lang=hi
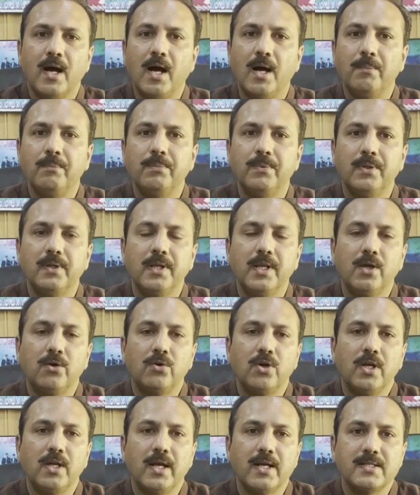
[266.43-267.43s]
आपने
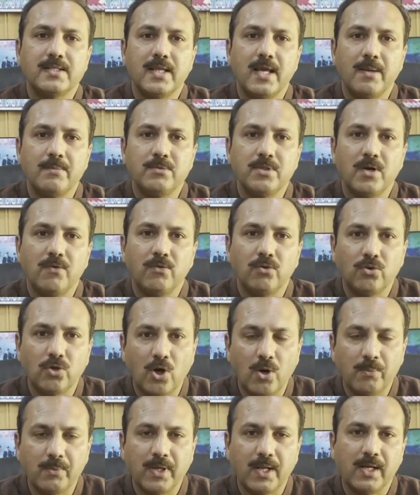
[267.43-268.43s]
कोई एग्ज़ाम जो है वो
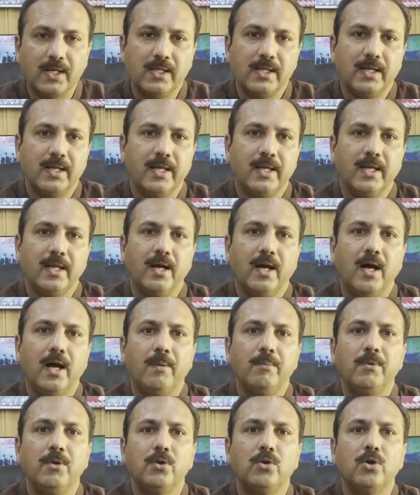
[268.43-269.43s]
टॉप कर लिया है
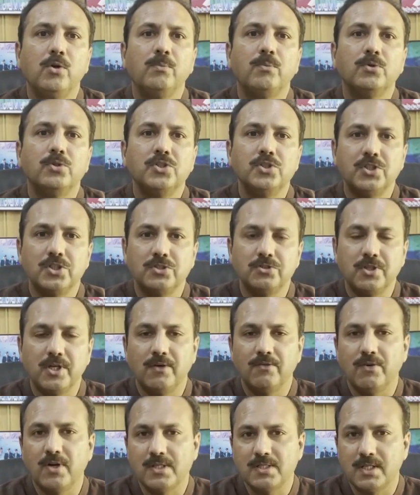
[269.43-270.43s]
आपने कोई पोजीशन जो
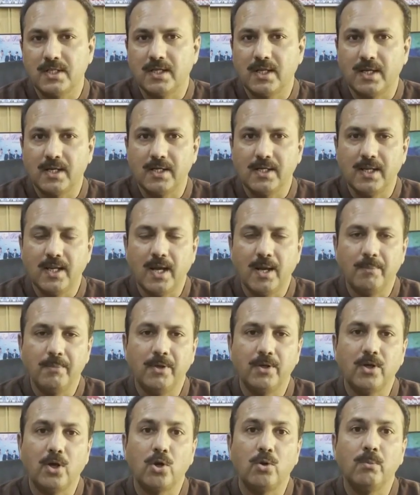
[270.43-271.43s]
है वो हासिल कर लिया है
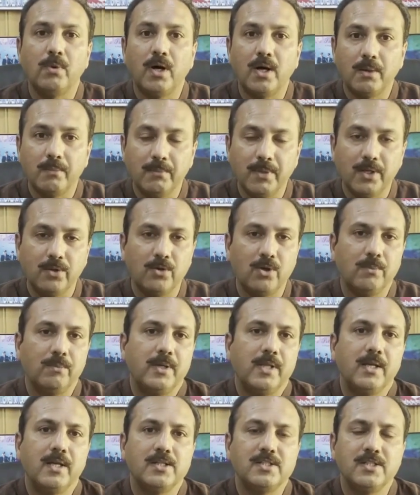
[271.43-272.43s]
आपने कारोबार में कोई
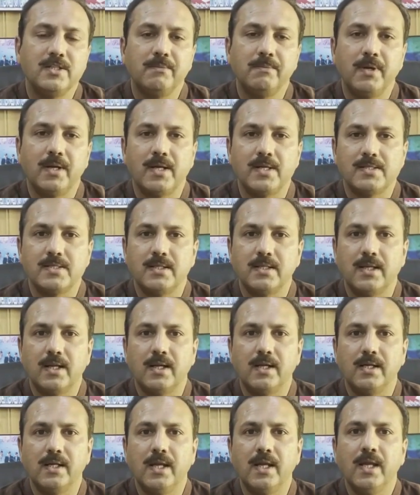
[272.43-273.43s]
बड़ी अचीवमेंट हासिल
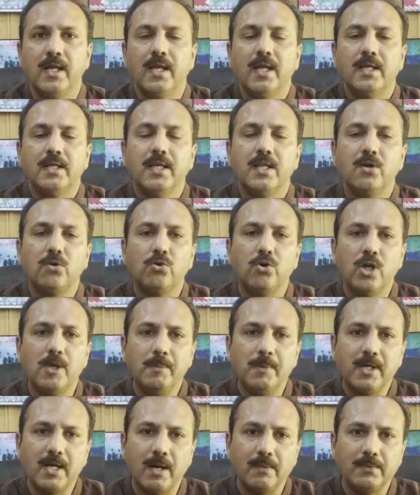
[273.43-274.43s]
कर ली है यानी कोई
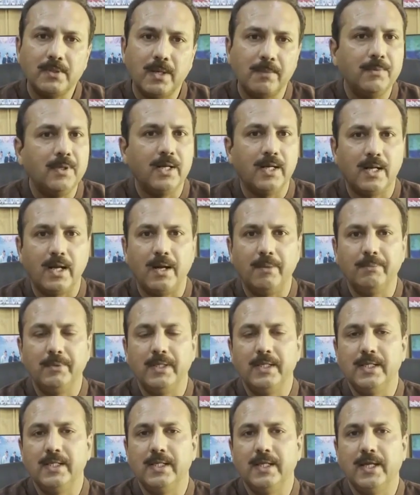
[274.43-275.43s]
भी कामयाबी अगर
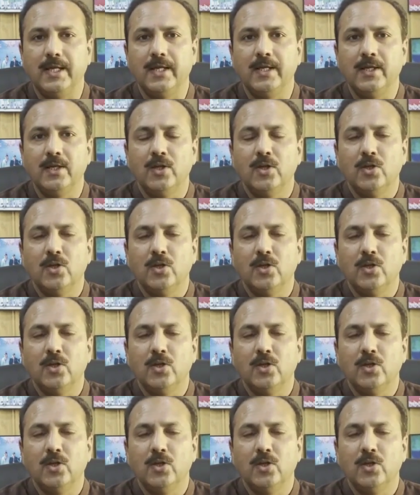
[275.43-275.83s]
आपने ली है